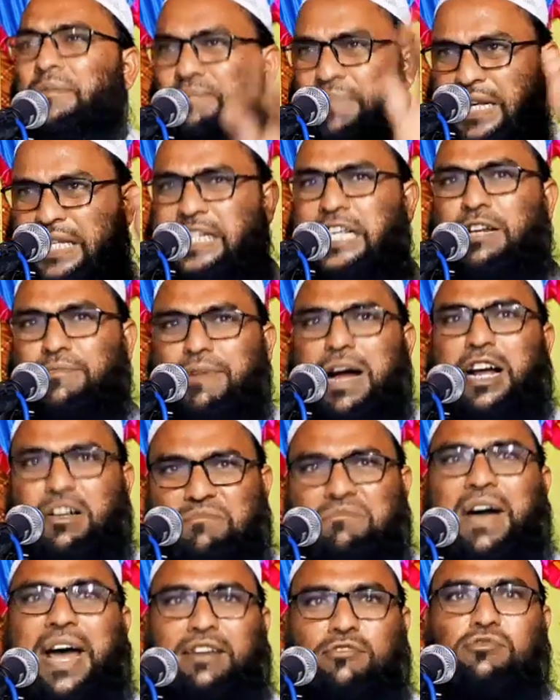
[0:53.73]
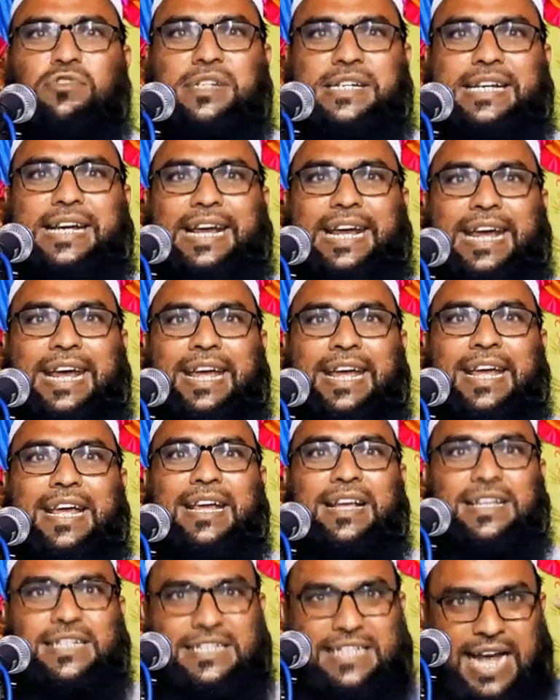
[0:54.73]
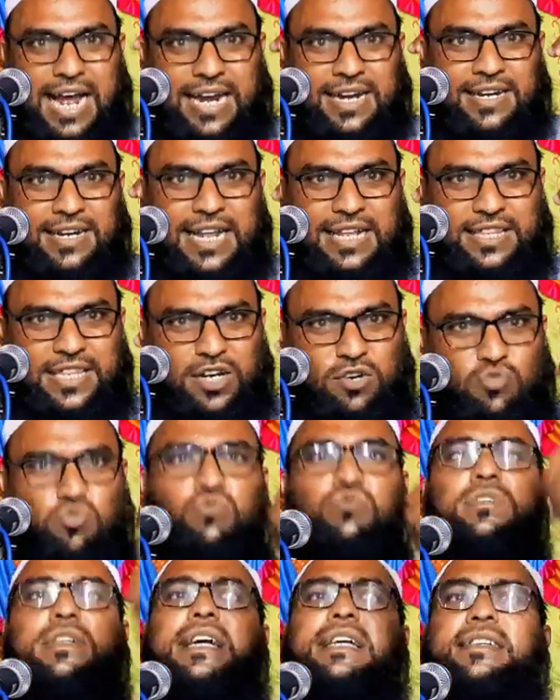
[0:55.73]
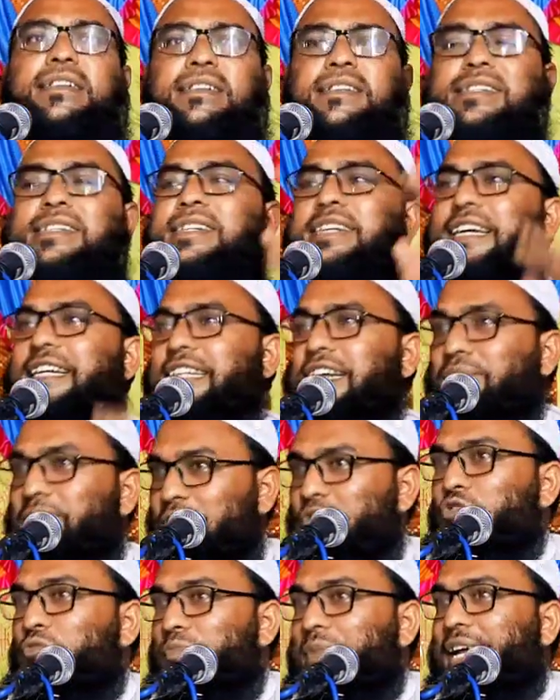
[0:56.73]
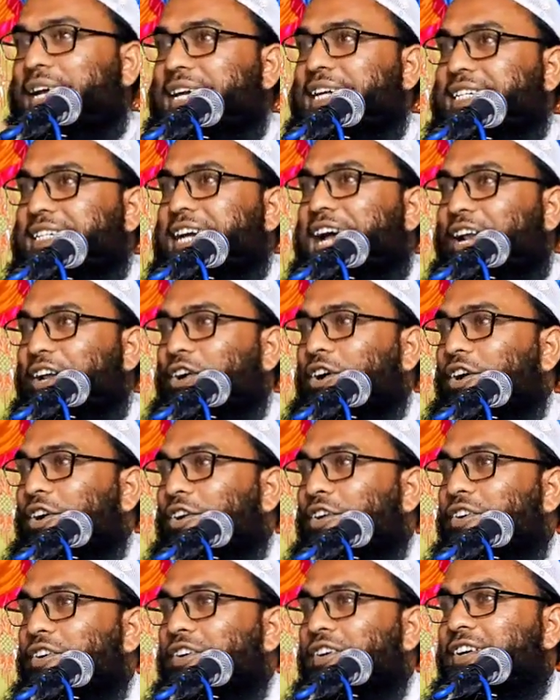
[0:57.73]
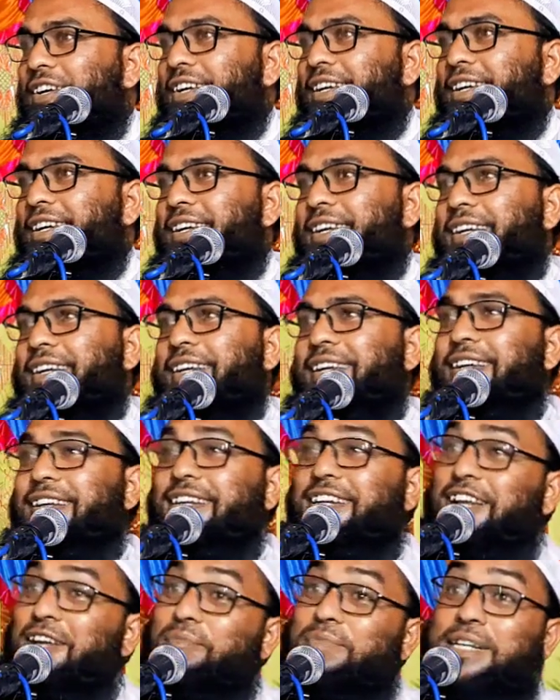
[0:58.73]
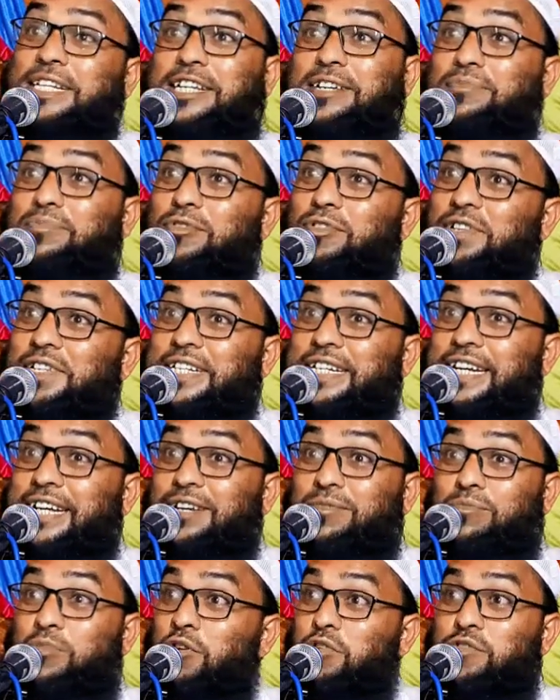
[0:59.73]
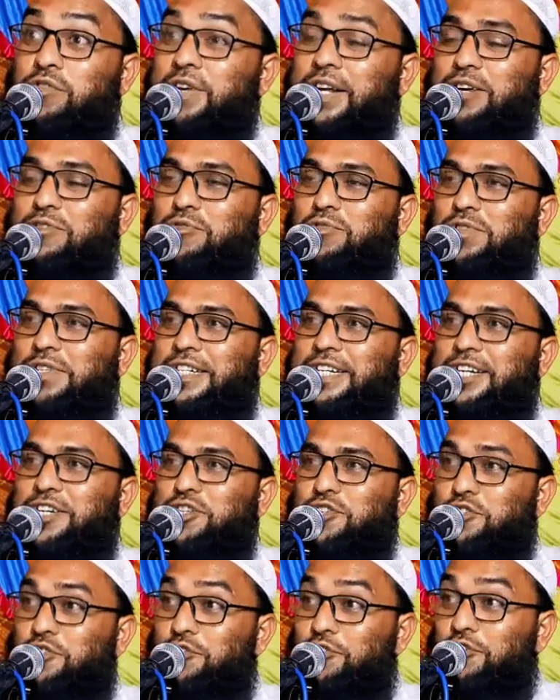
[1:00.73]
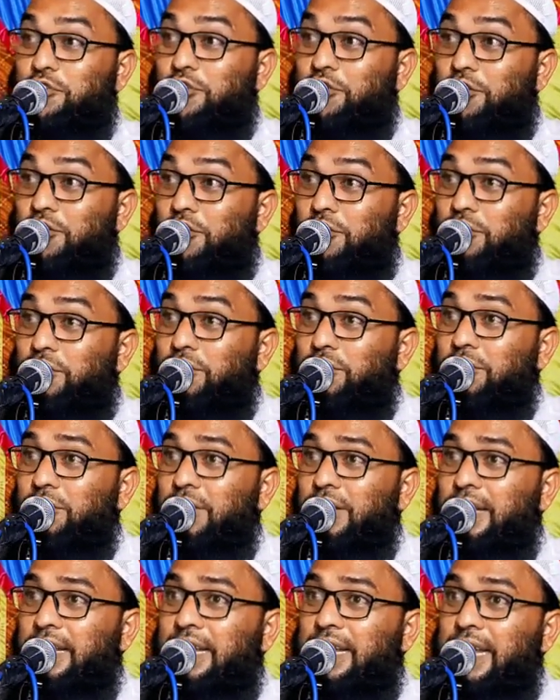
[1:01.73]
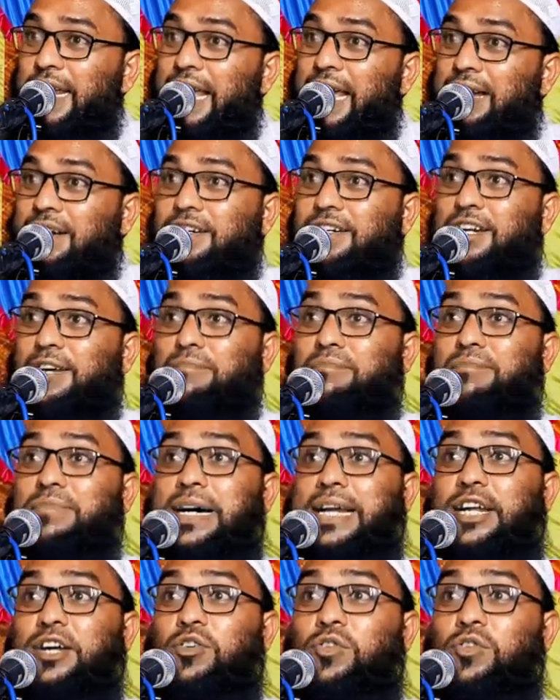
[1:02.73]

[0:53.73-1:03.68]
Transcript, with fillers: বেশিরভাগ মানুষকে জান্নাতে কোনটা জিনিস নিয়ে যাবে তোমরা কি জানো নবীজি বলছেন বর্ণনা করছেন শোনো এক নম্বরে